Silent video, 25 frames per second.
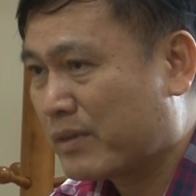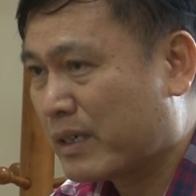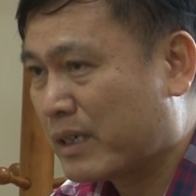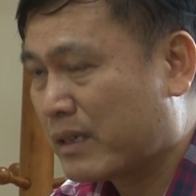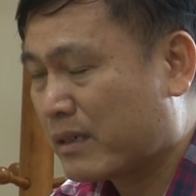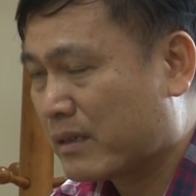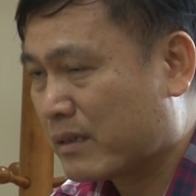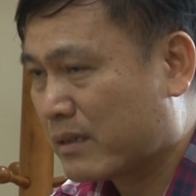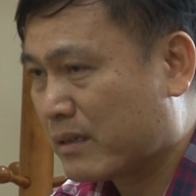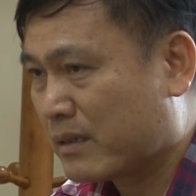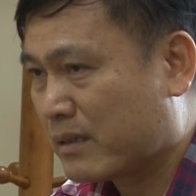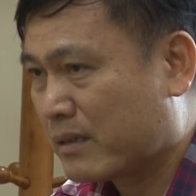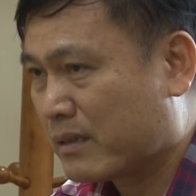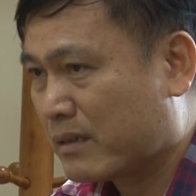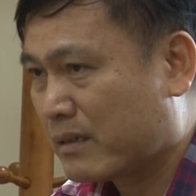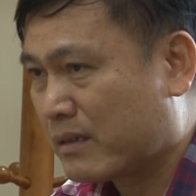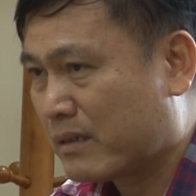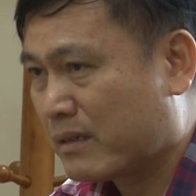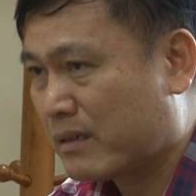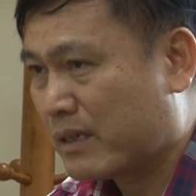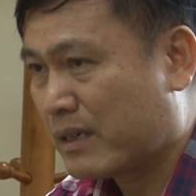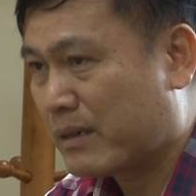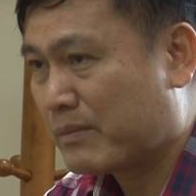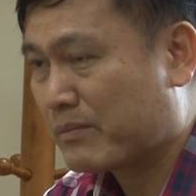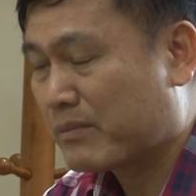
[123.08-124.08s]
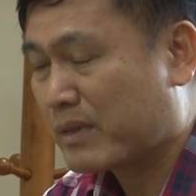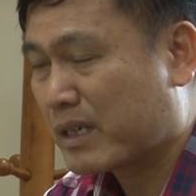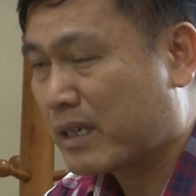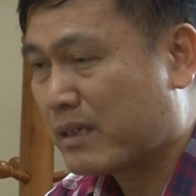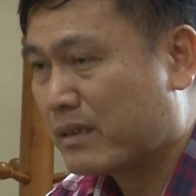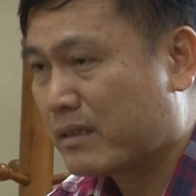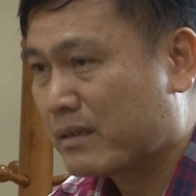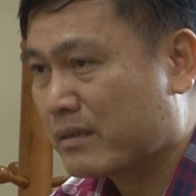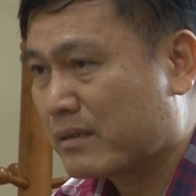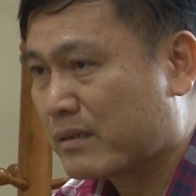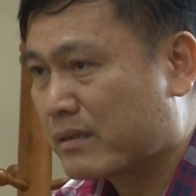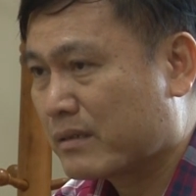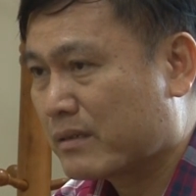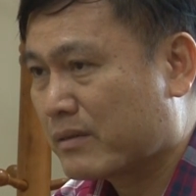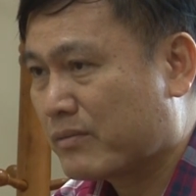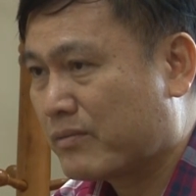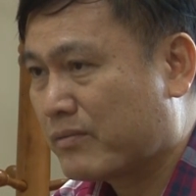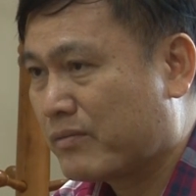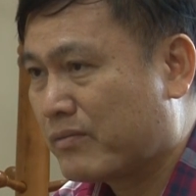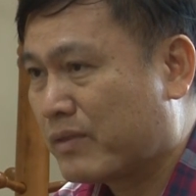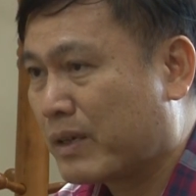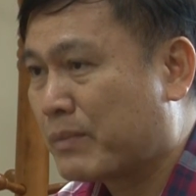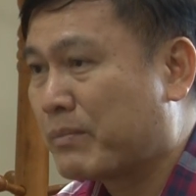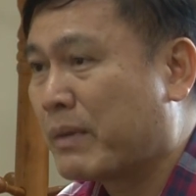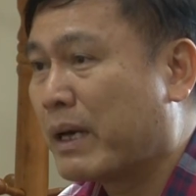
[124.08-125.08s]
về làm ờ,
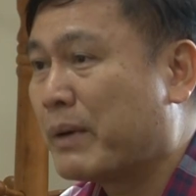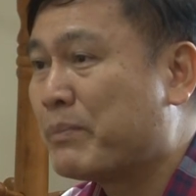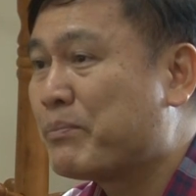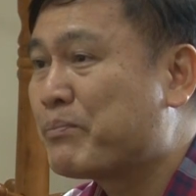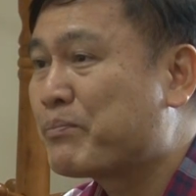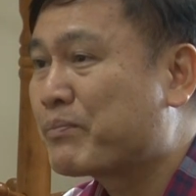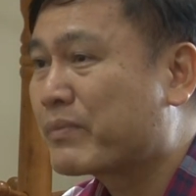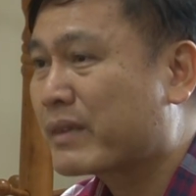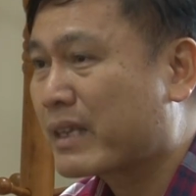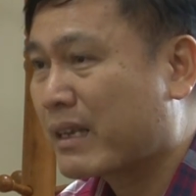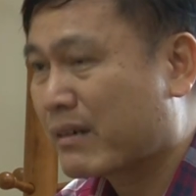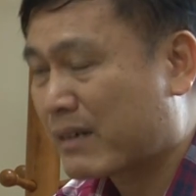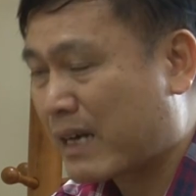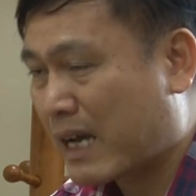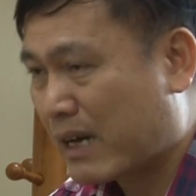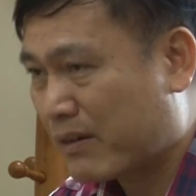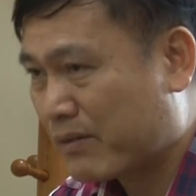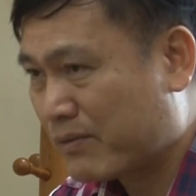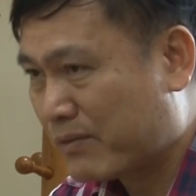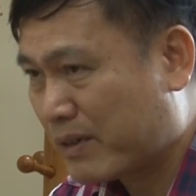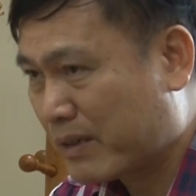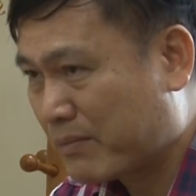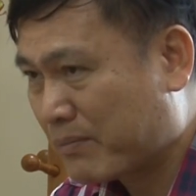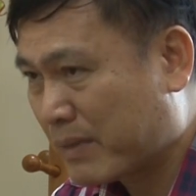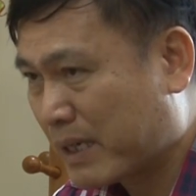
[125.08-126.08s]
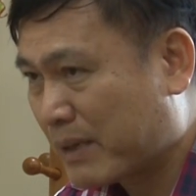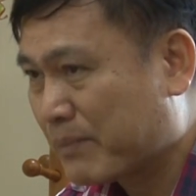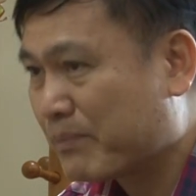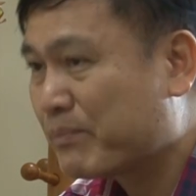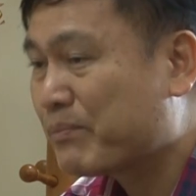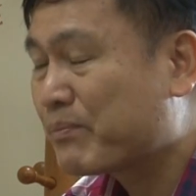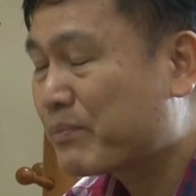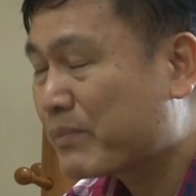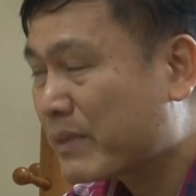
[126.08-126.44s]
phần mềm đào tạo phần mềm